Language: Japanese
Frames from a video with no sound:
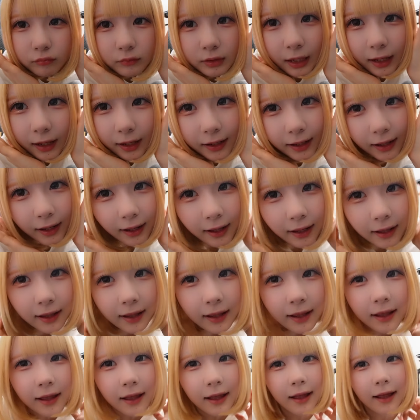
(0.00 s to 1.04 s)

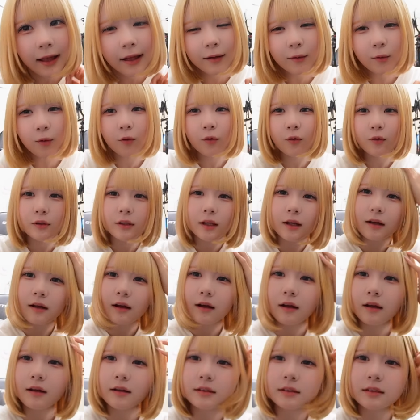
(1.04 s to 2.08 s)
からこんな
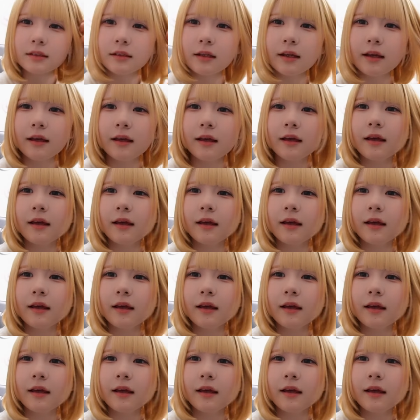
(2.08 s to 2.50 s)
感じで